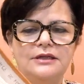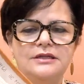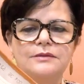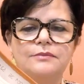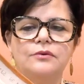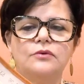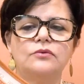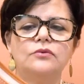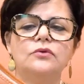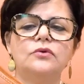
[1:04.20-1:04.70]
desse
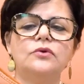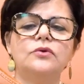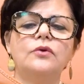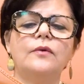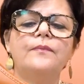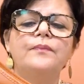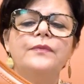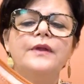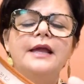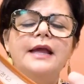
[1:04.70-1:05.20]
produto
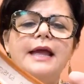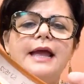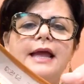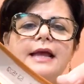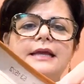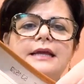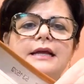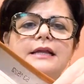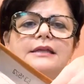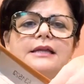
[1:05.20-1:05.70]
é
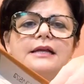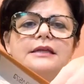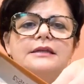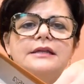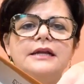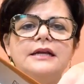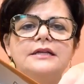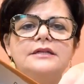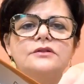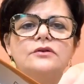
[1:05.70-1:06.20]
que ele tem
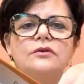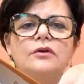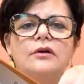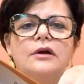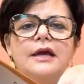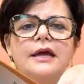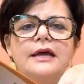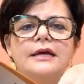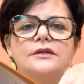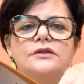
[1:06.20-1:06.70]
três so,
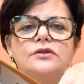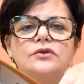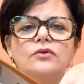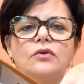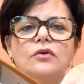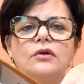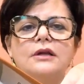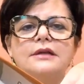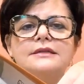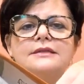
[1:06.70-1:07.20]
é,
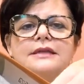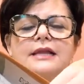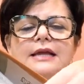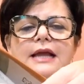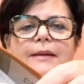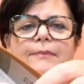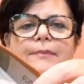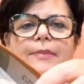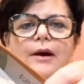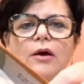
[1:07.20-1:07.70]
solas. Tem
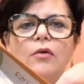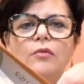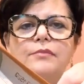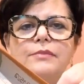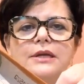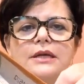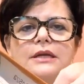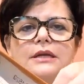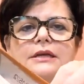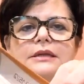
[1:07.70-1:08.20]
a
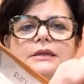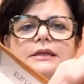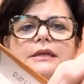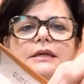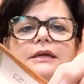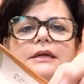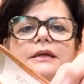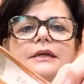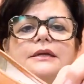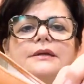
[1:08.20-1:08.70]
palmilha
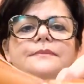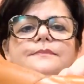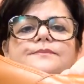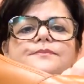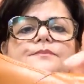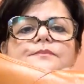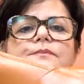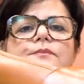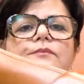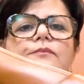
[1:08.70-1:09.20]
dele,
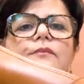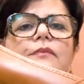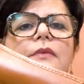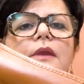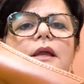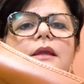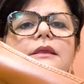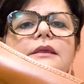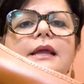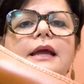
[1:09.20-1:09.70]

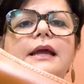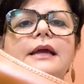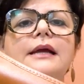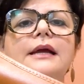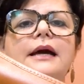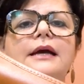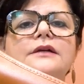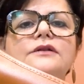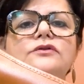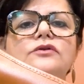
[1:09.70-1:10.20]

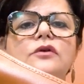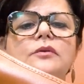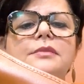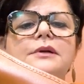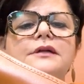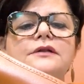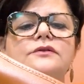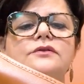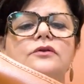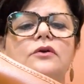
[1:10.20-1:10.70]
tem a
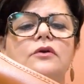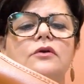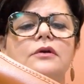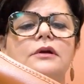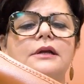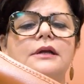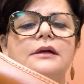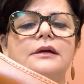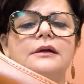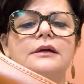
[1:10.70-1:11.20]

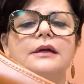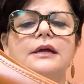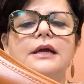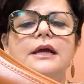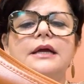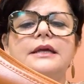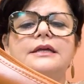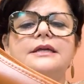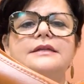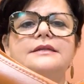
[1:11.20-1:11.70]
sobressola,
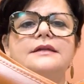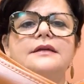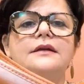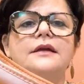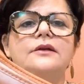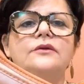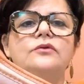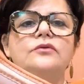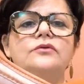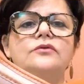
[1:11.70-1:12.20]
que isso
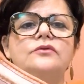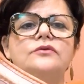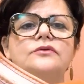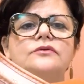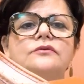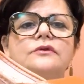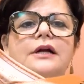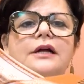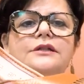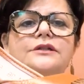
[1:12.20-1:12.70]
aqui é tudo
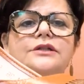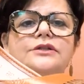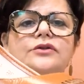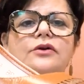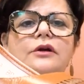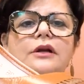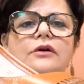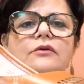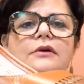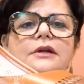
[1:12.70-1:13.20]
costurado. Gente,
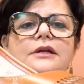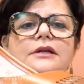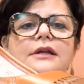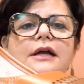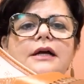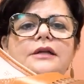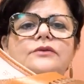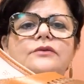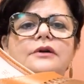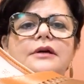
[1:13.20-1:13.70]
olha a
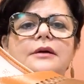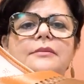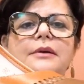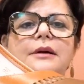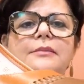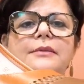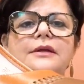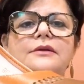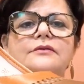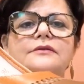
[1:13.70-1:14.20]
qualidade do
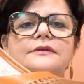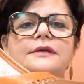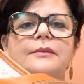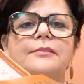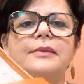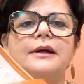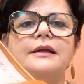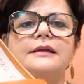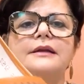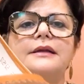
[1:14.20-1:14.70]
acabamento do
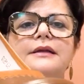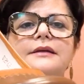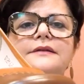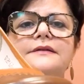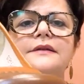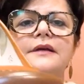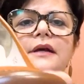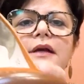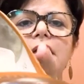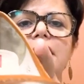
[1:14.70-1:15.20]
sapato
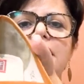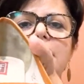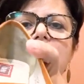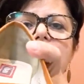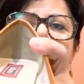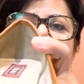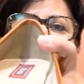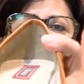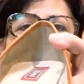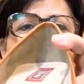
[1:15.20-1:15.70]
desse. Que
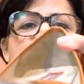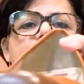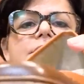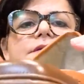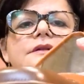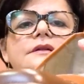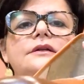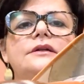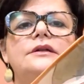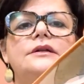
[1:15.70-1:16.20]
coisa
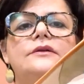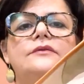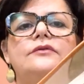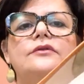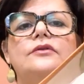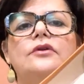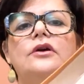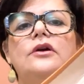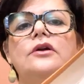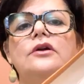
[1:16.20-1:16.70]
mais
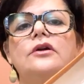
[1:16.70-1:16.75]
incrível.